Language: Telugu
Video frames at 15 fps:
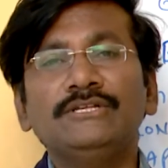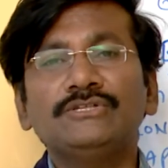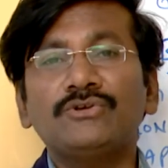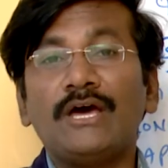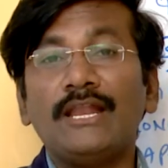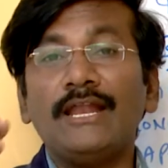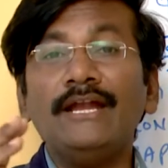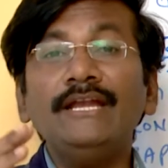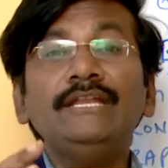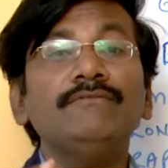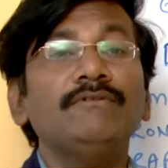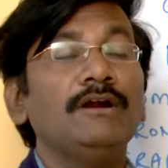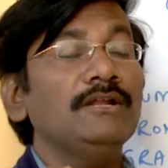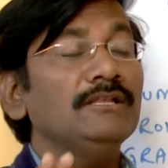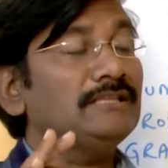సో అలాంటి
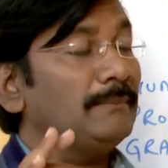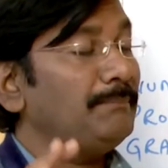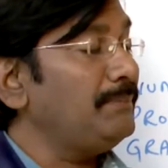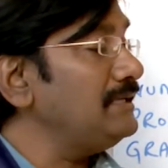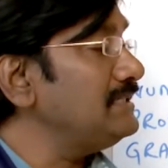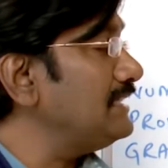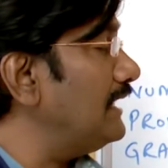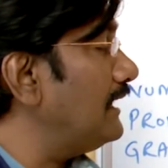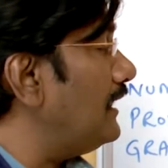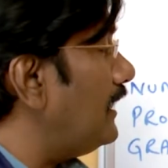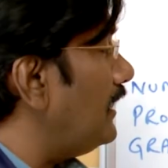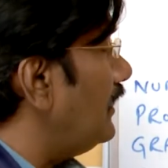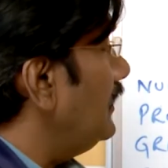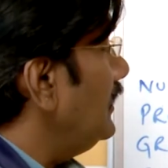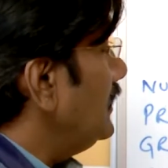వాళ్ళు తప్పనిసరిగా
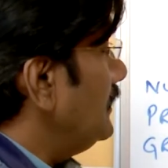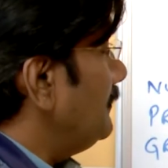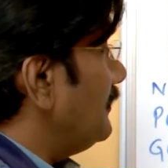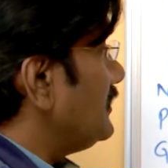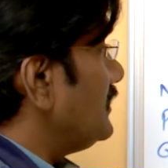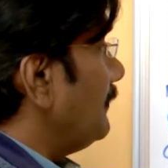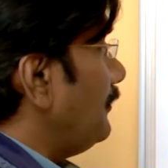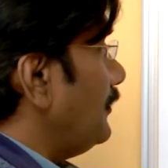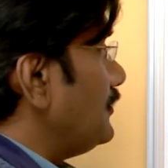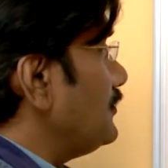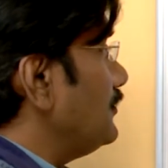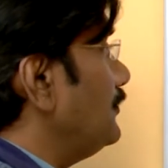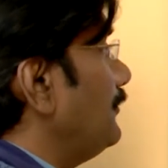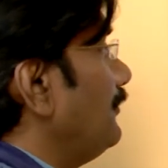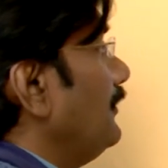ఇప్పుడు
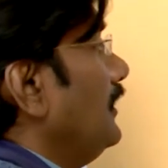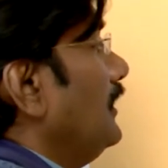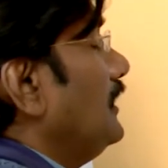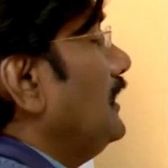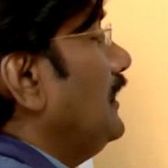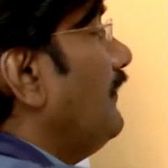సపోజు ఈ